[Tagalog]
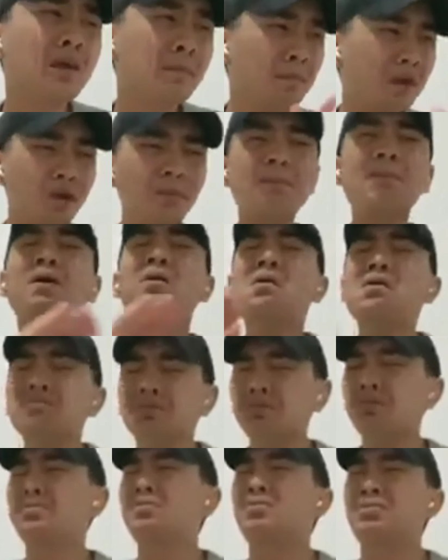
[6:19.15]
Meron pa
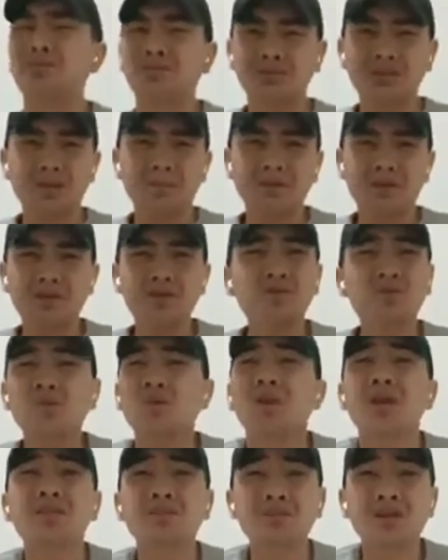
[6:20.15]
konti-konti pero yung
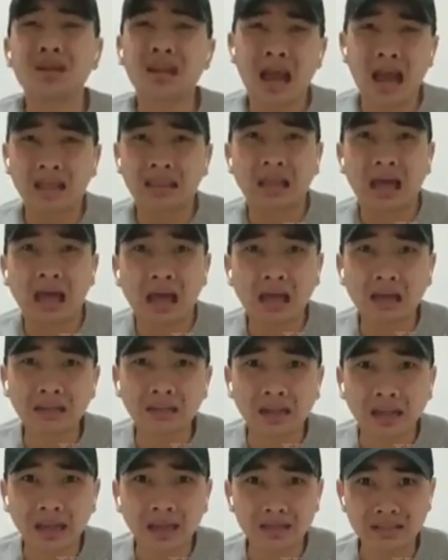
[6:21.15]
toneto nilada ah,
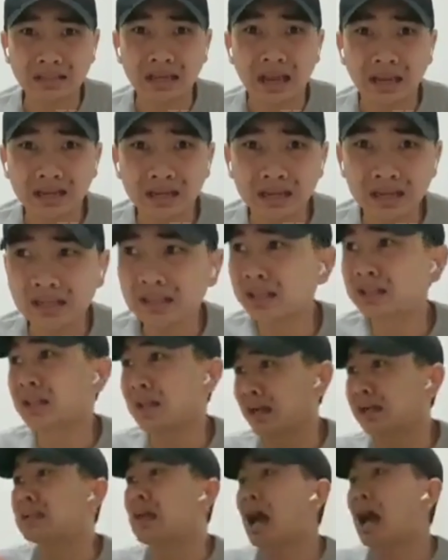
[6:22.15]
na chenilin na
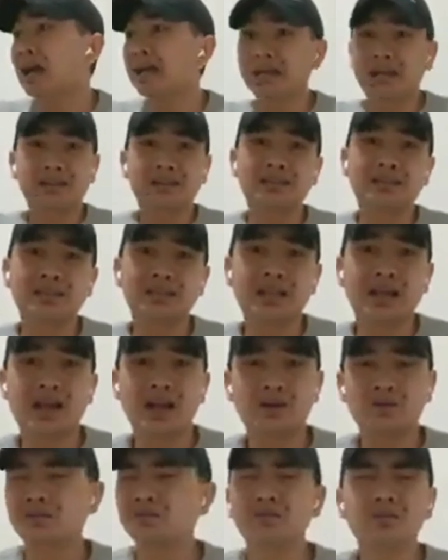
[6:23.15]
talaga nakakarekta sa
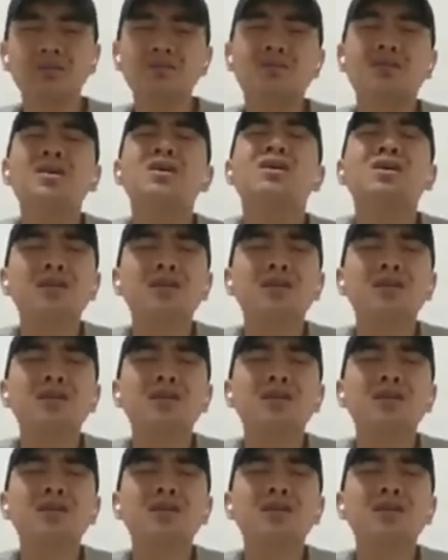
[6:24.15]
tao, no?